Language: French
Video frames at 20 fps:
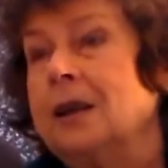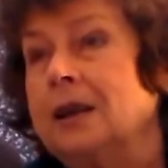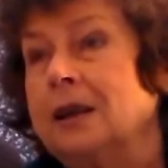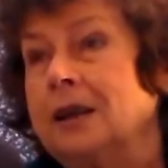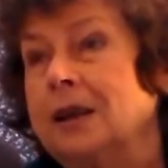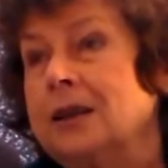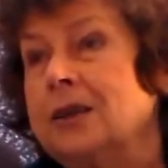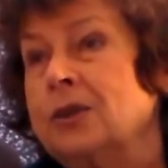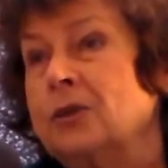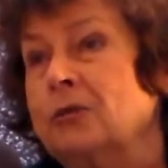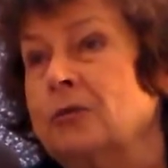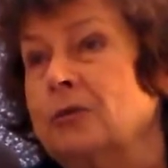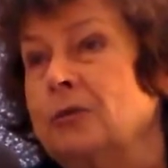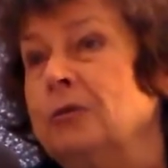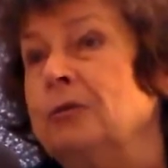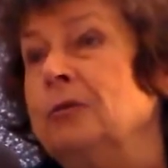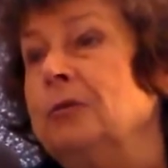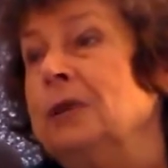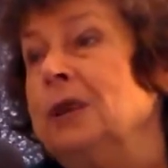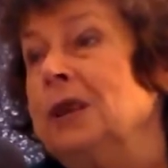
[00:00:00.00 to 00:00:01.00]
Qu'est-ce que
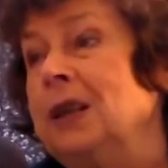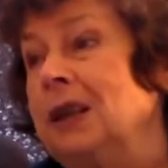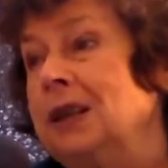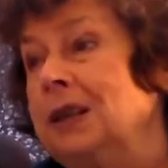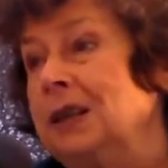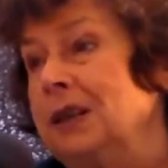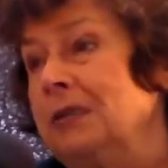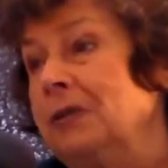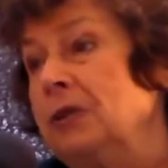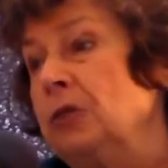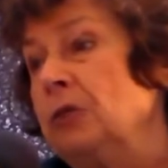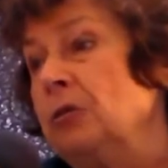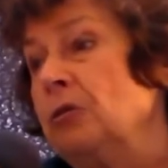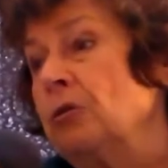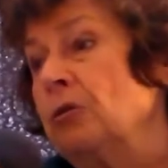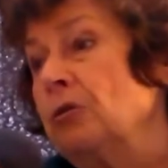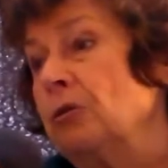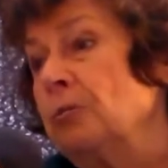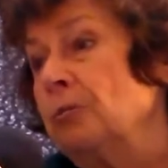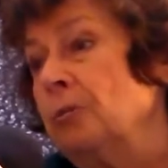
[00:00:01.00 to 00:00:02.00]
vont devenir les télévisions
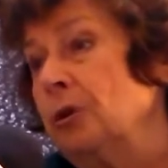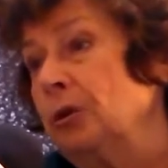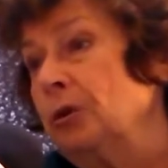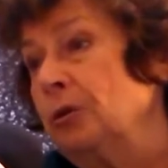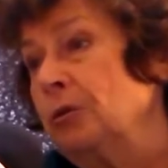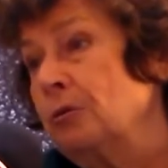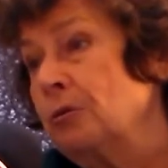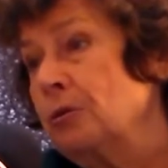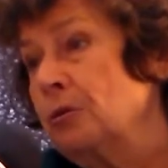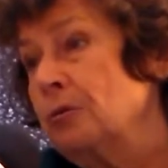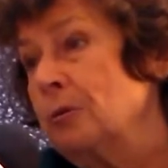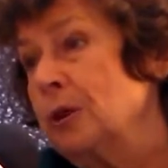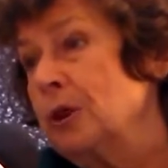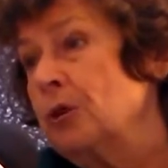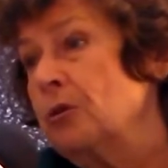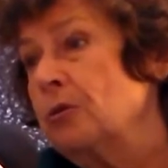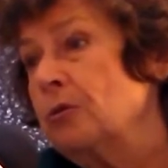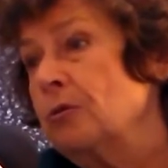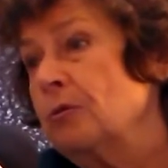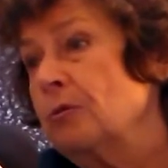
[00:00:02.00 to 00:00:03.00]
quand le mode de
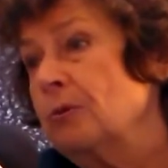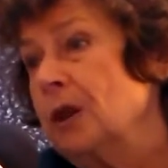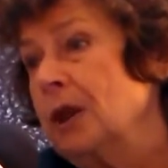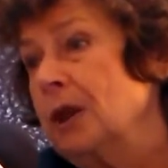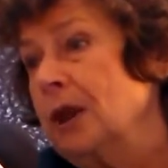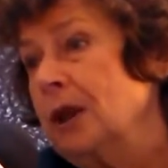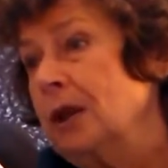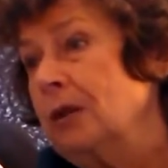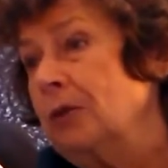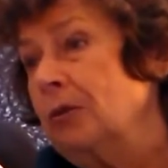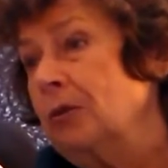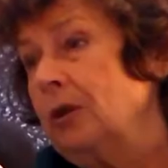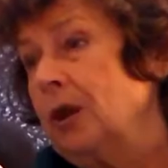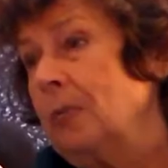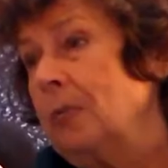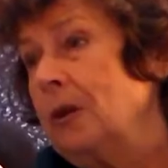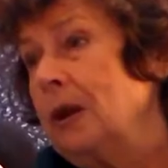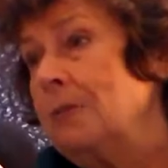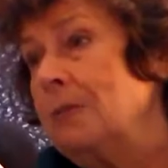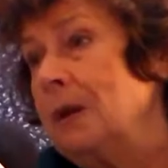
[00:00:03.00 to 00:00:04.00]
consommation ne sera
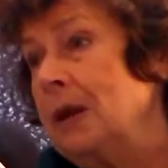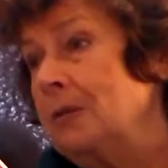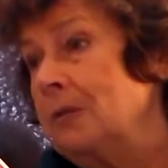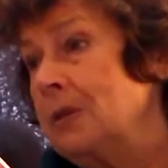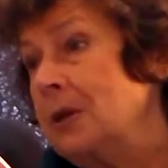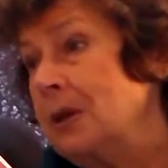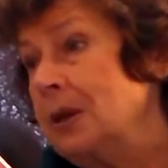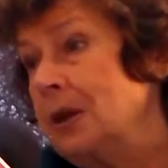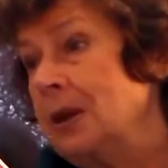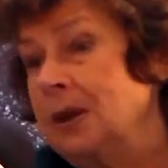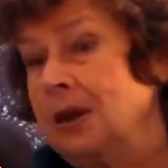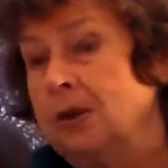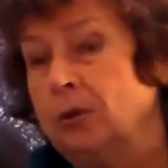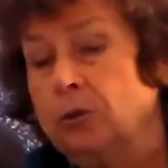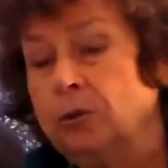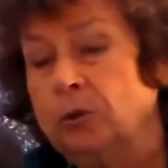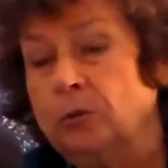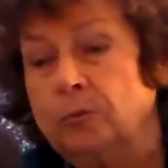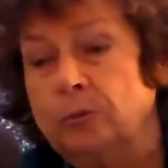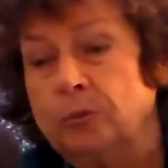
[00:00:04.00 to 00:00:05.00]
pas le même C'est-à-dire
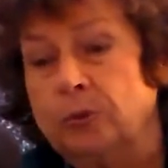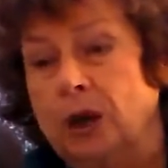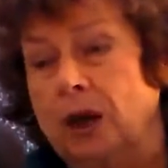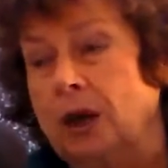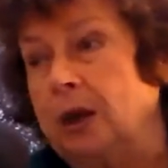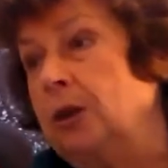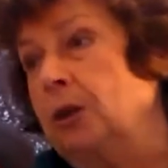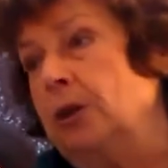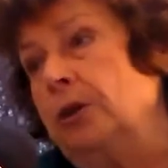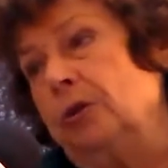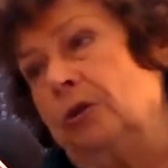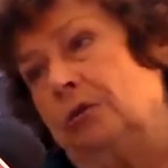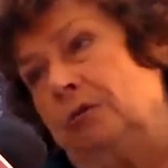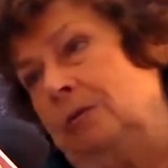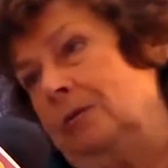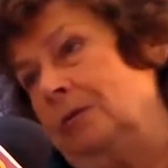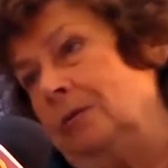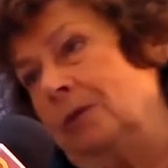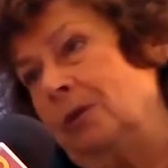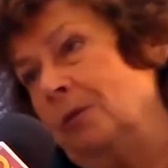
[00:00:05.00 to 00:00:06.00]
quand on pourra, et d'ailleurs
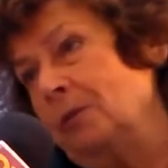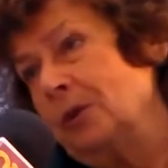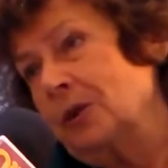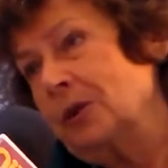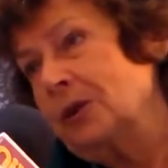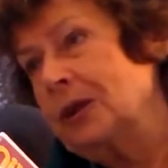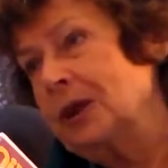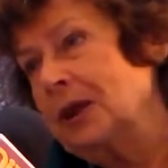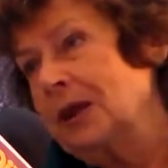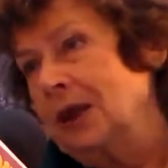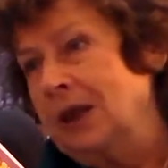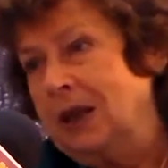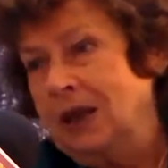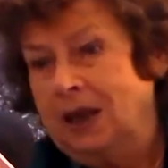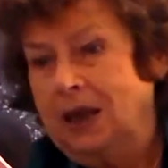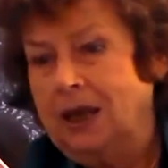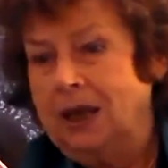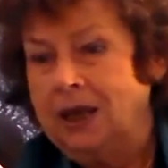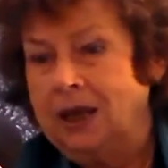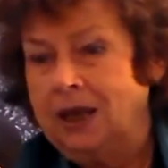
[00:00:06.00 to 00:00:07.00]
on commence, hein,
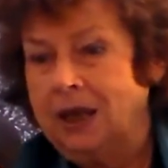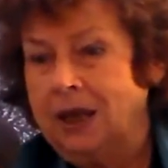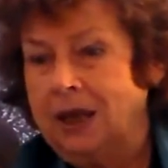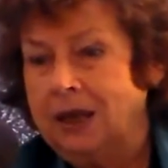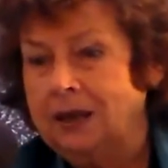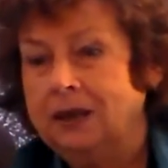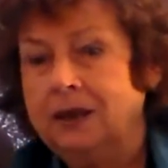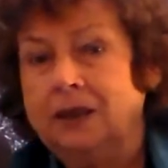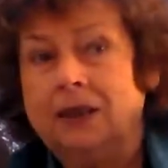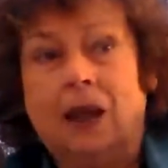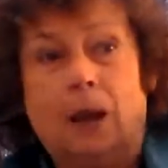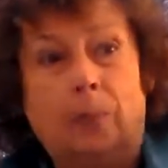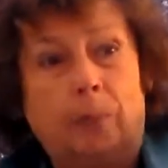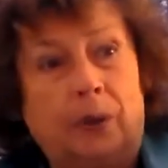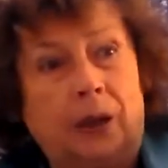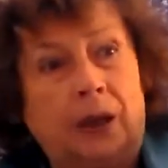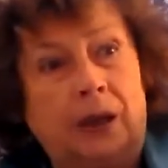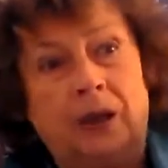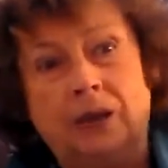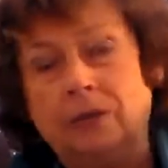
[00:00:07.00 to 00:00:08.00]
à regarder
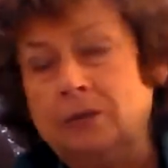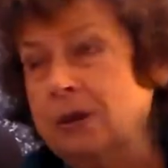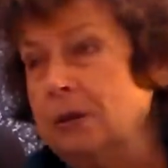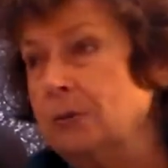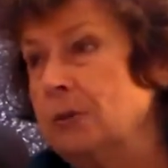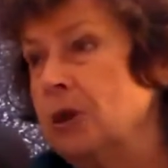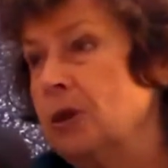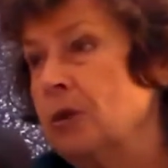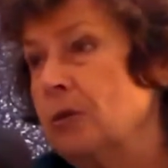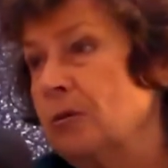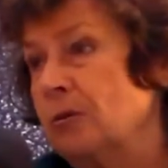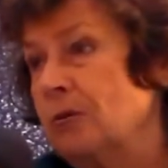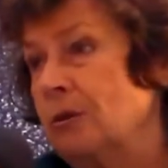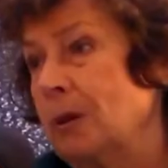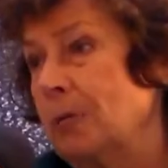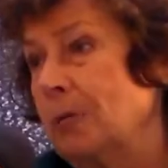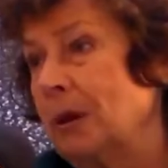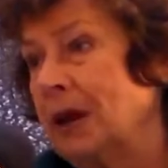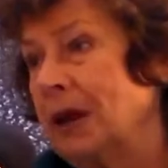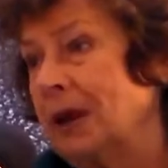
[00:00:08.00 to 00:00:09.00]
après une émission,
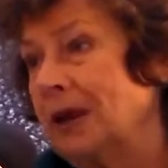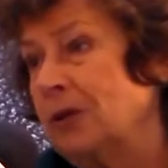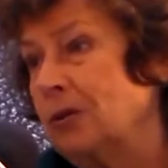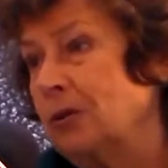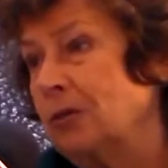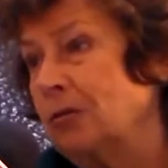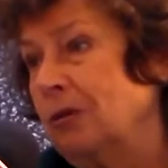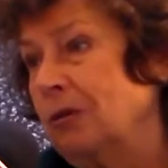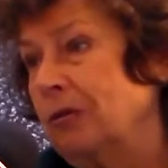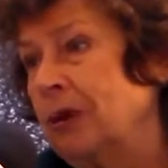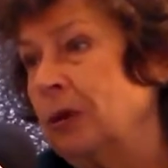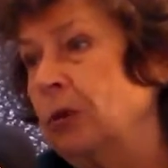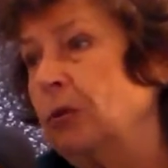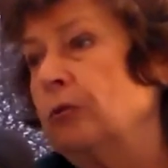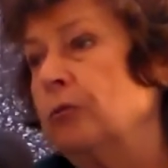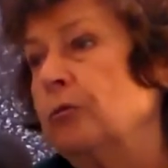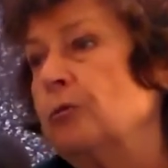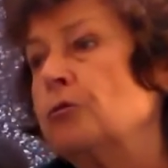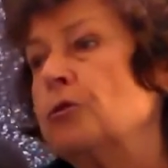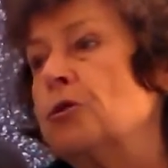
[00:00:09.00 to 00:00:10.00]
après qu'elle se soit faite, au
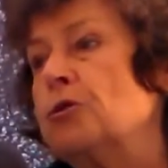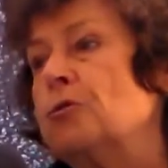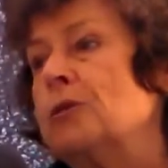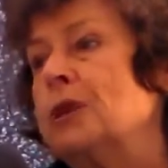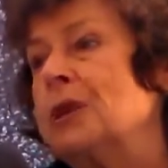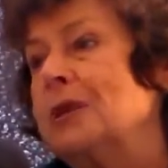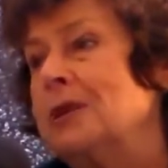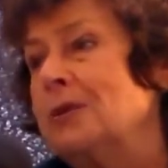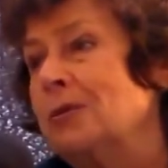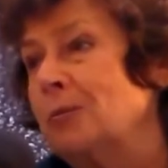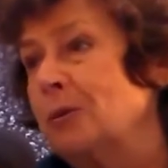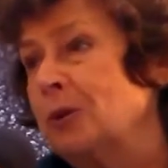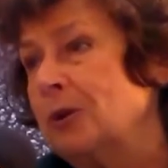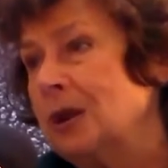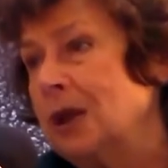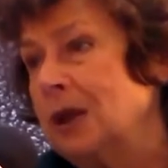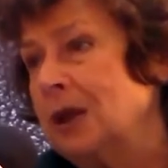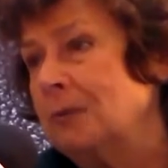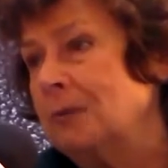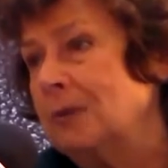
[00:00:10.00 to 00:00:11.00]
fond on choisit son
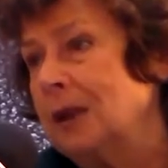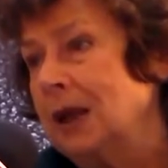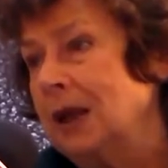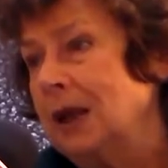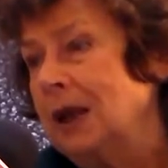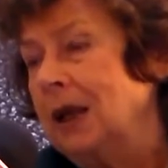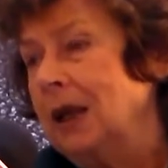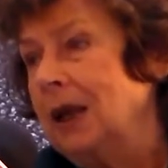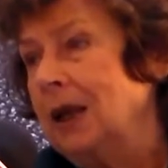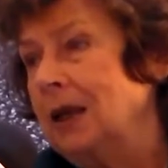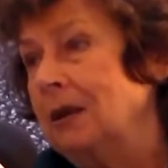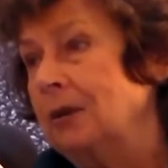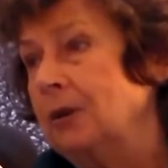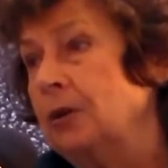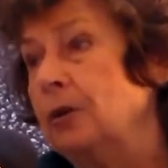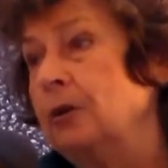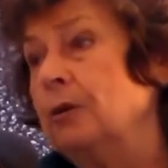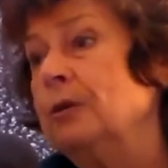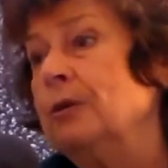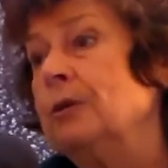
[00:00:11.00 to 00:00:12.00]
programme,
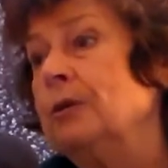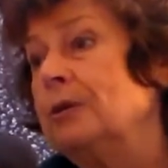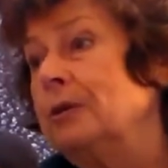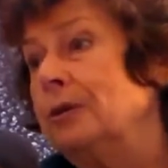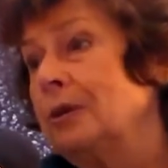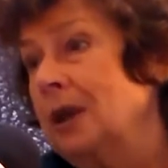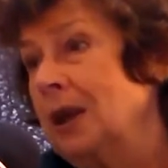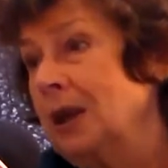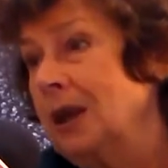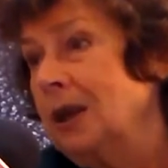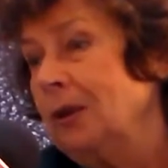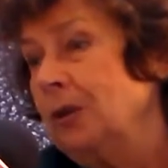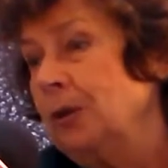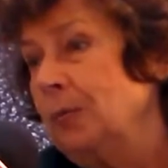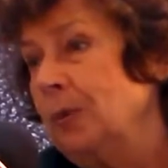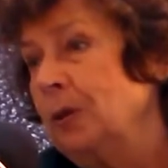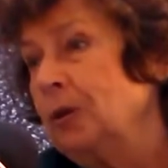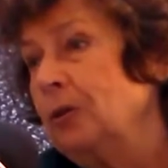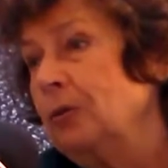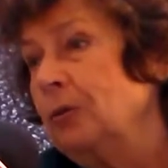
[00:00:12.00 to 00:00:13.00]
alors que euh,
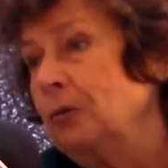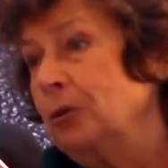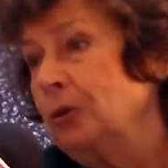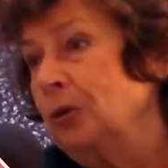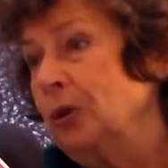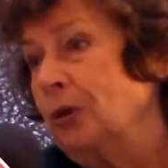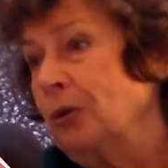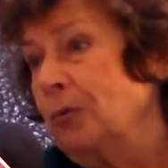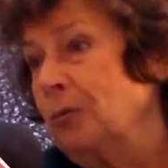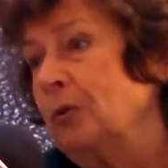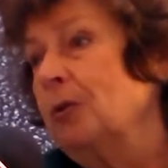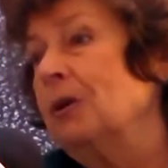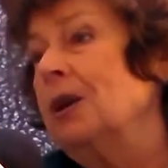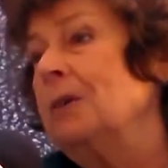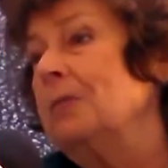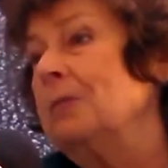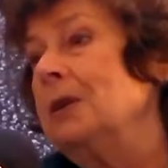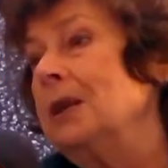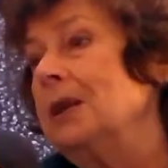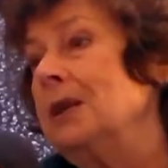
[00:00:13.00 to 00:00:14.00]
pendant longtemps le
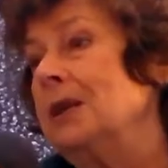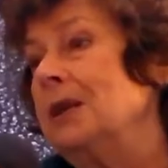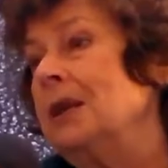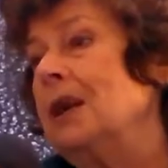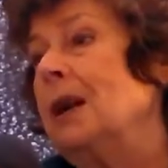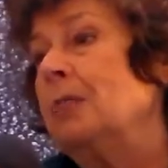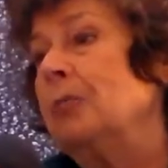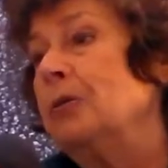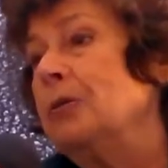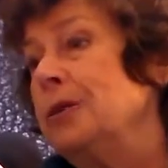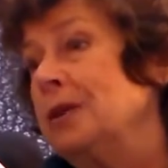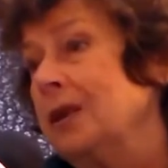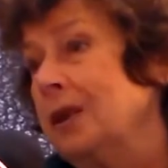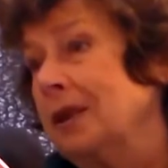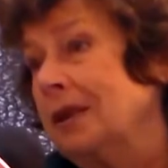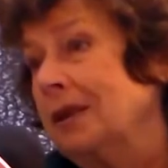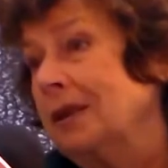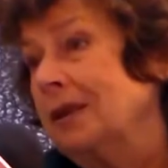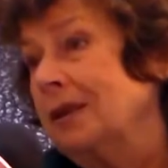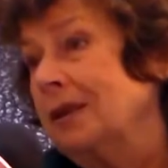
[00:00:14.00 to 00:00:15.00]
programme a été imposé.